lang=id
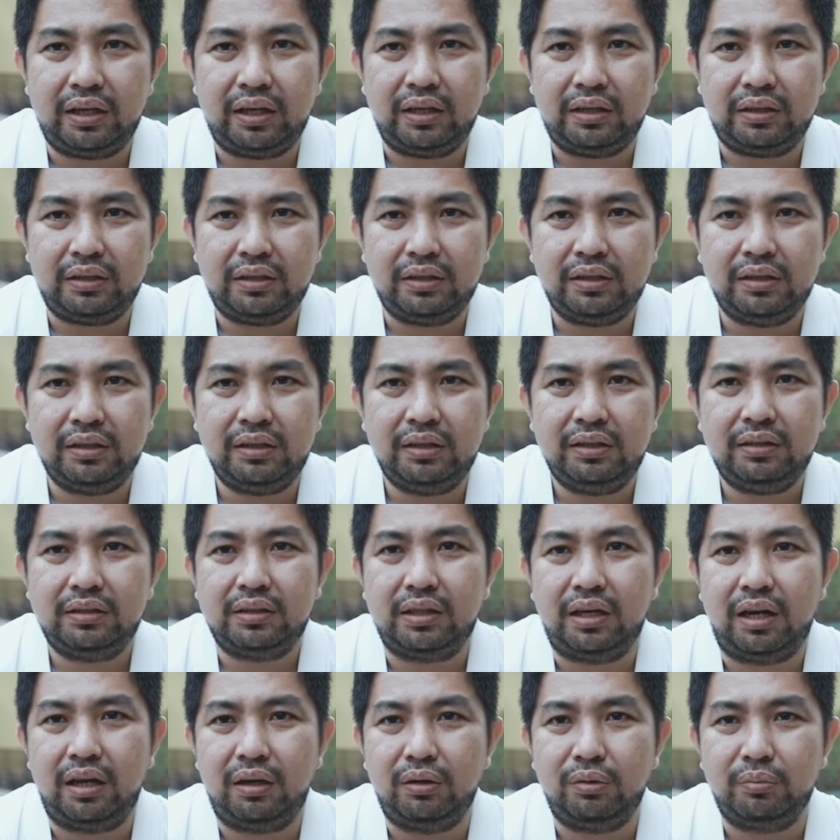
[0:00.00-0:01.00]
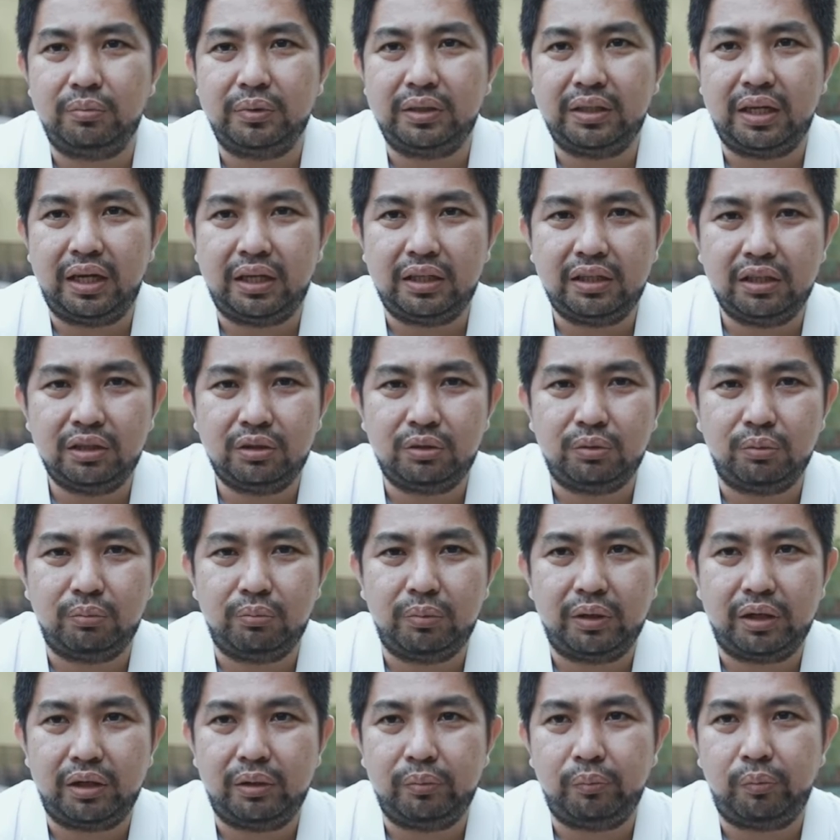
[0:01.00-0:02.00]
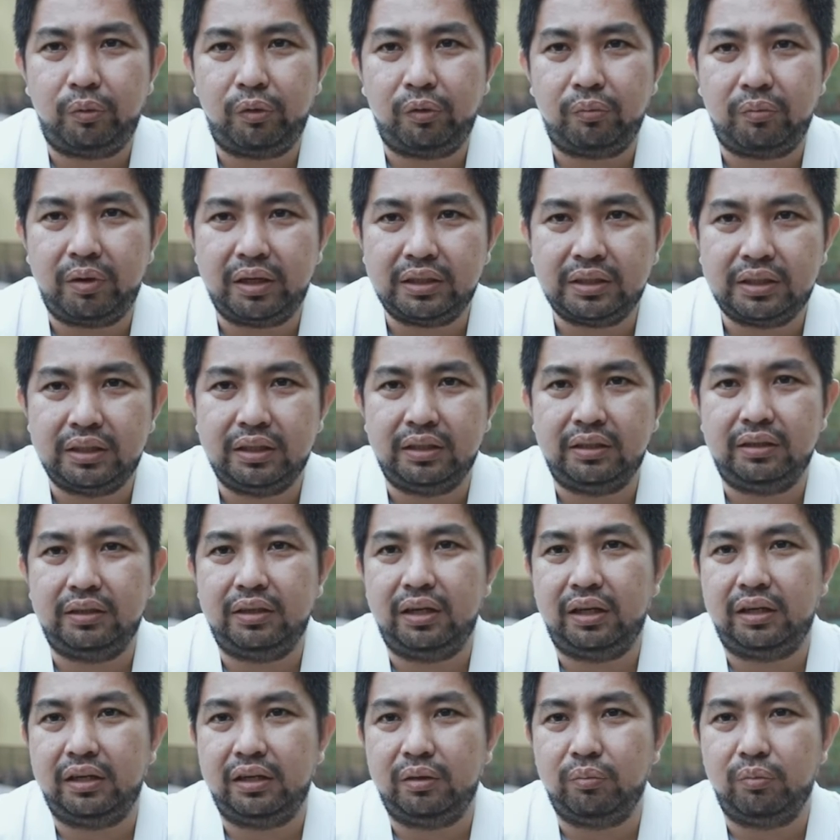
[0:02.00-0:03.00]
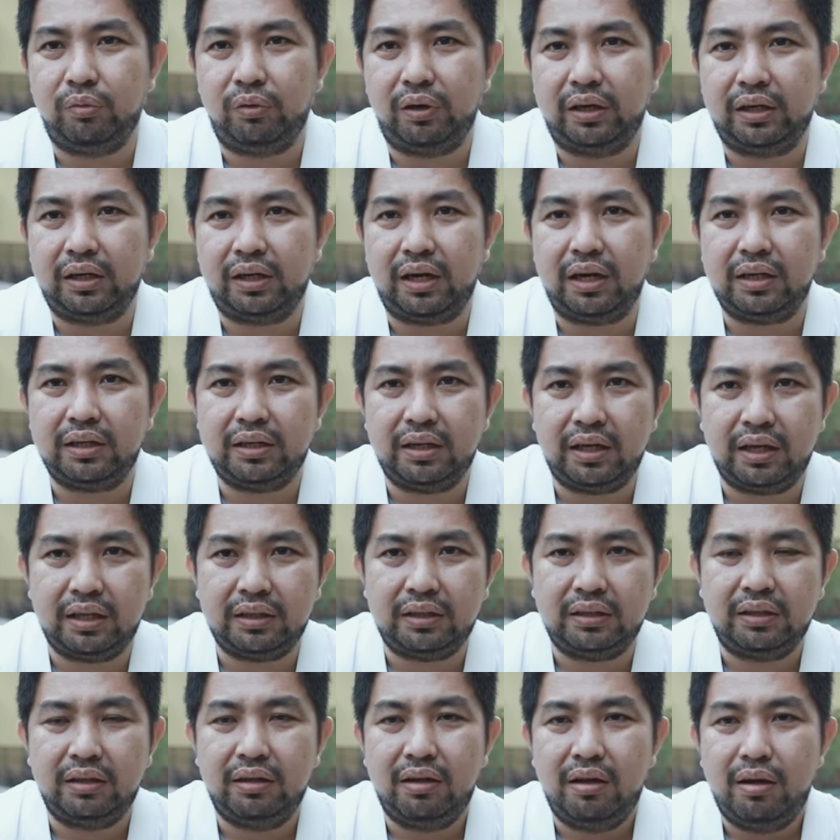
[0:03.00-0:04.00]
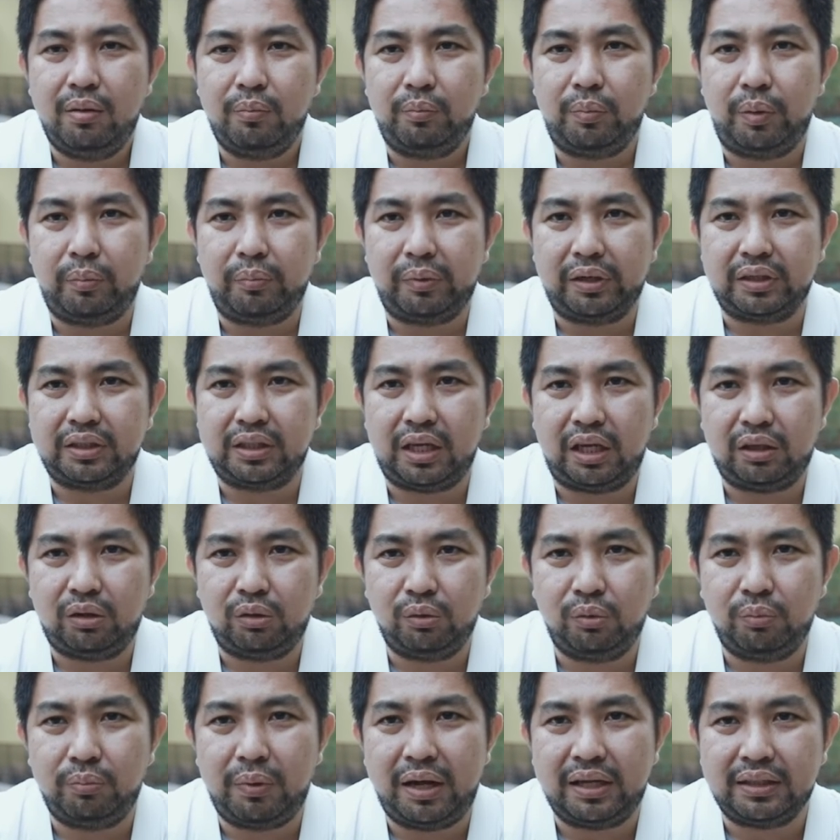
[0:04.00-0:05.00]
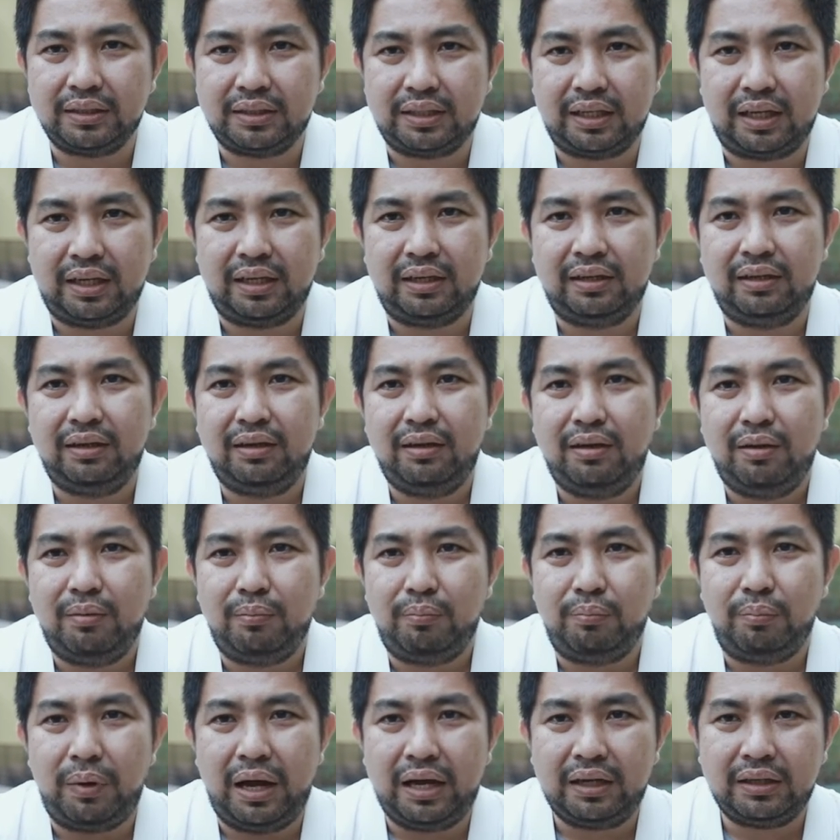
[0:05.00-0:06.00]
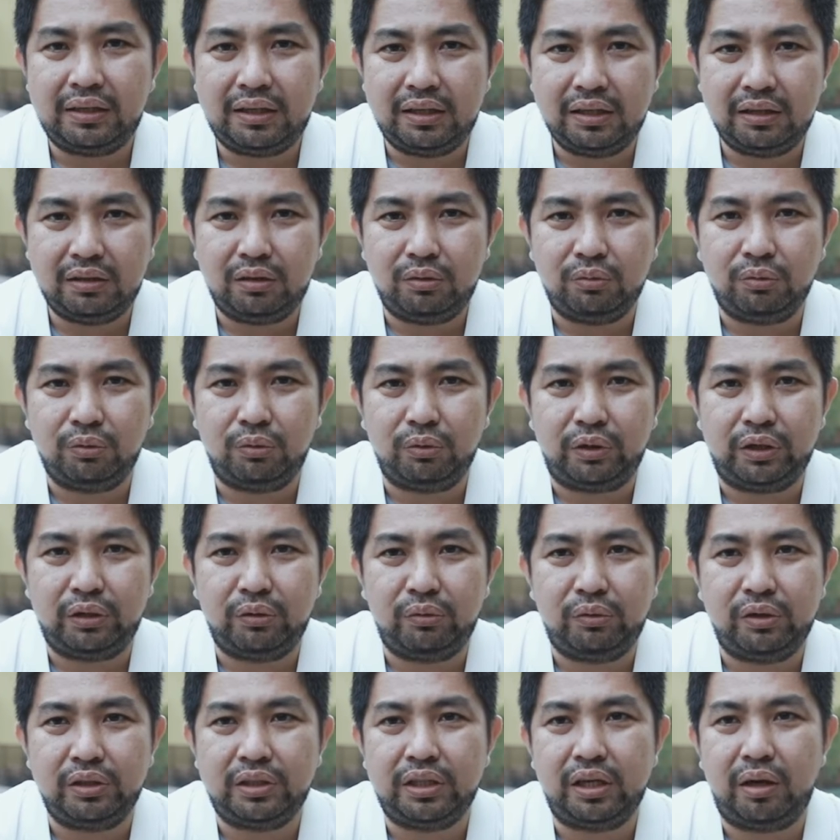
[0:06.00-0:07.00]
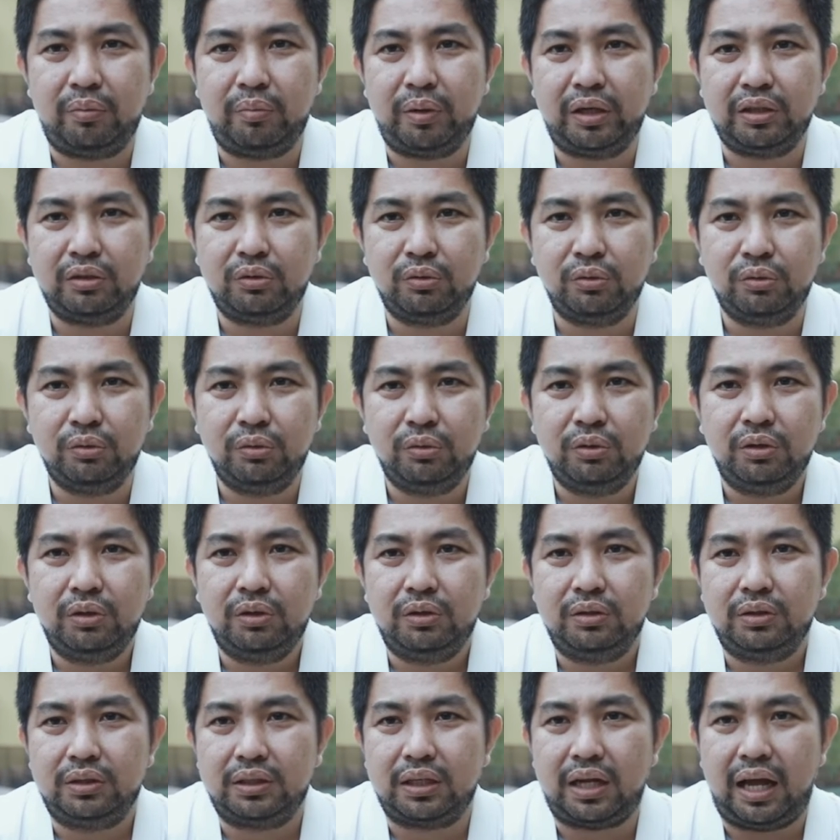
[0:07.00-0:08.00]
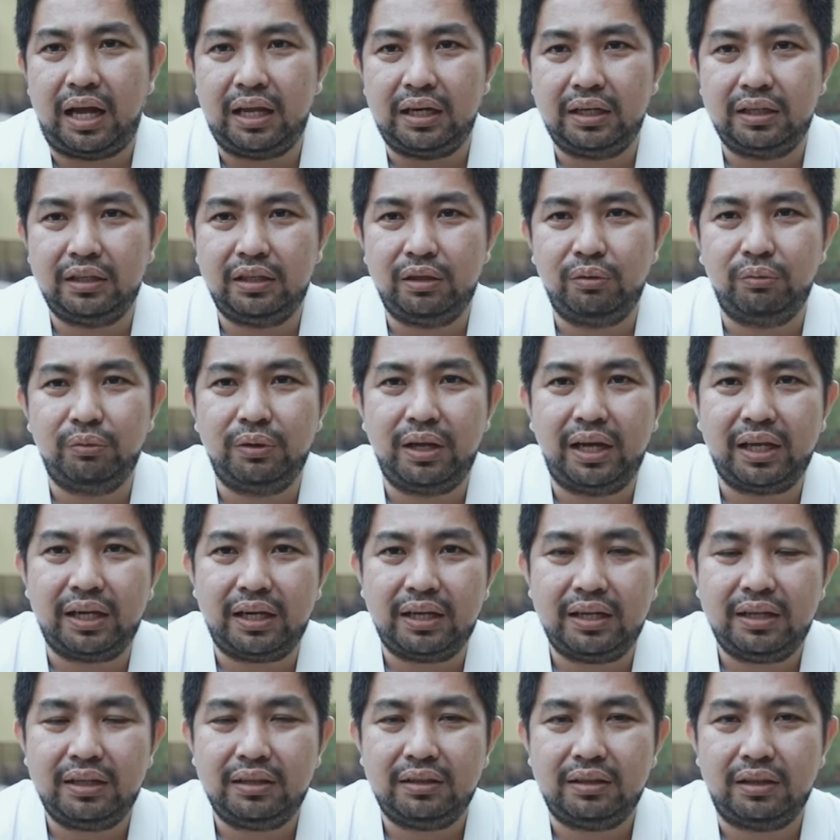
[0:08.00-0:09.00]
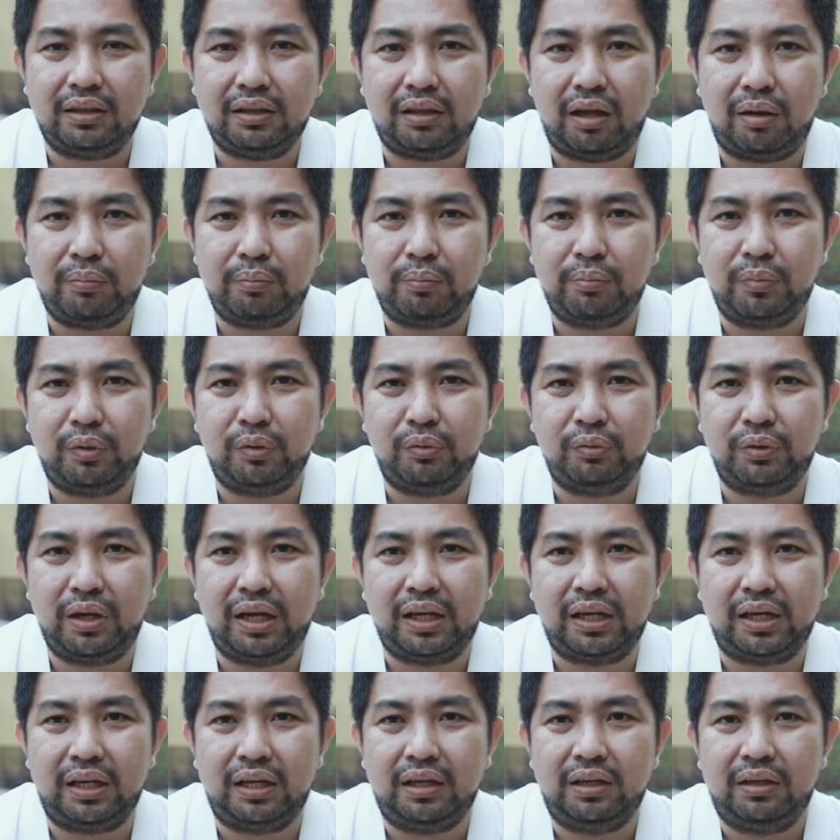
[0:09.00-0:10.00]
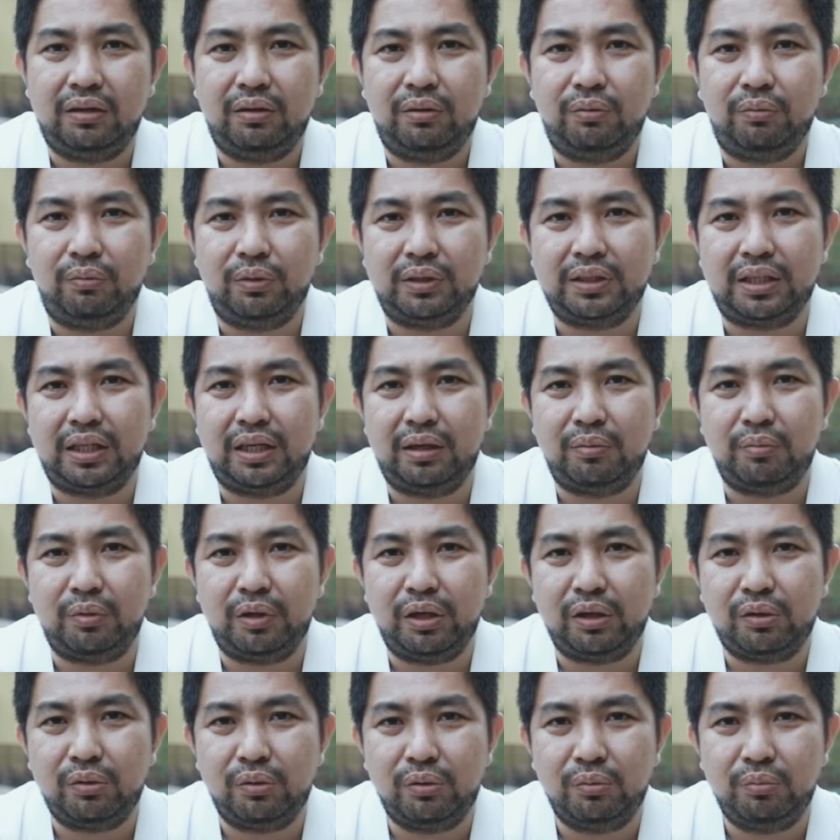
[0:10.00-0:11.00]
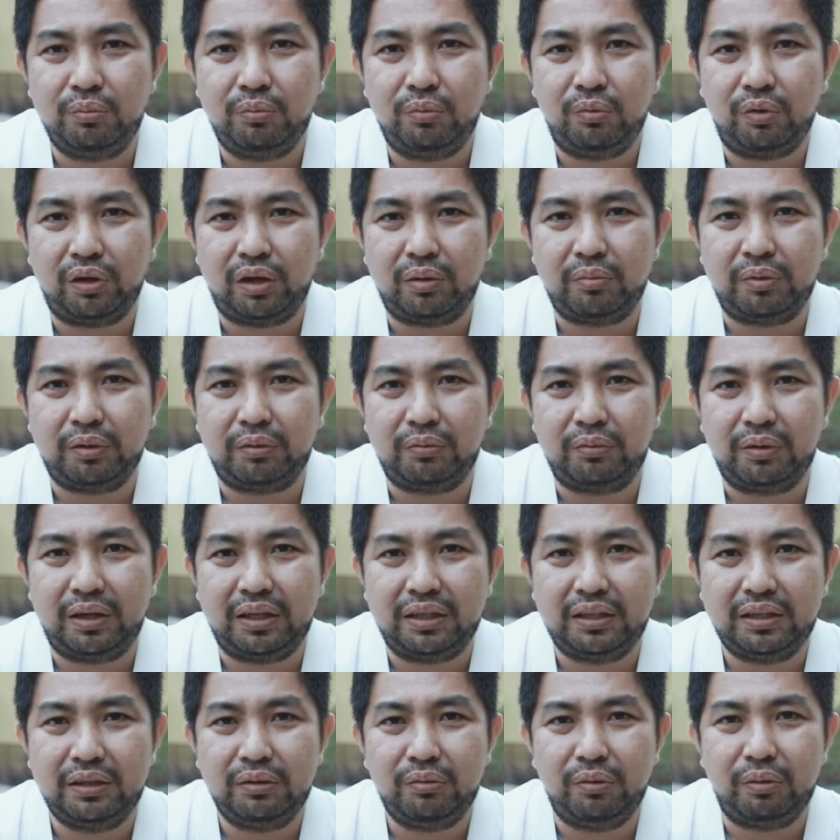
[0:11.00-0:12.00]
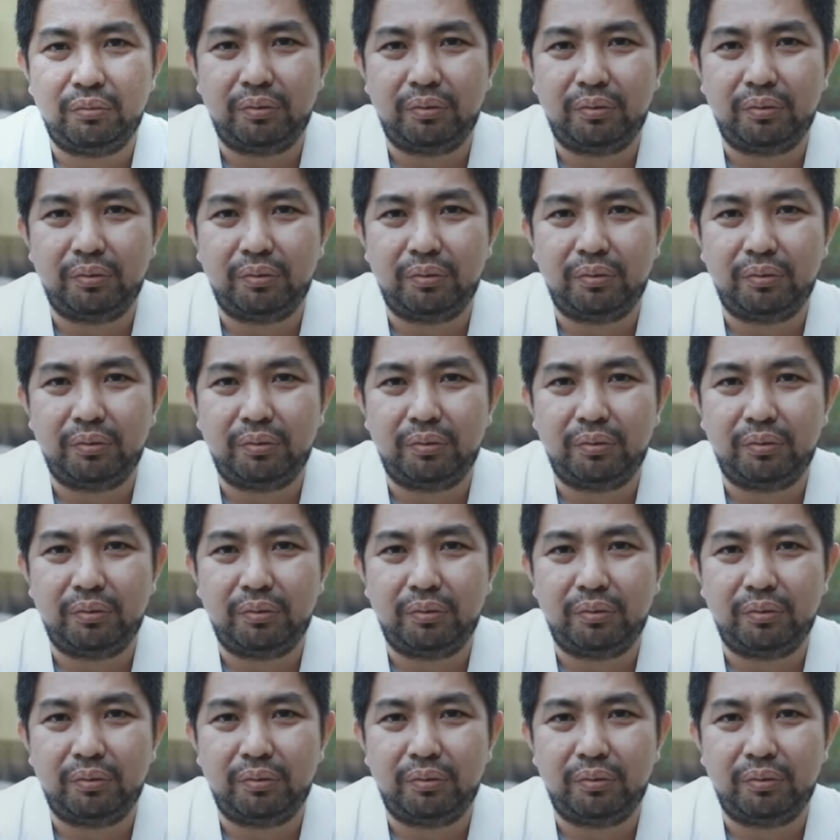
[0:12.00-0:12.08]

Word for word: RRI selalu menjadi sumber informasi dan hiburan rakyat, pemersatu bangsa. Bangkit untuk Indonesia maju, sekali di udara tetap mengudara. Wassalamualaikum warahmatullahi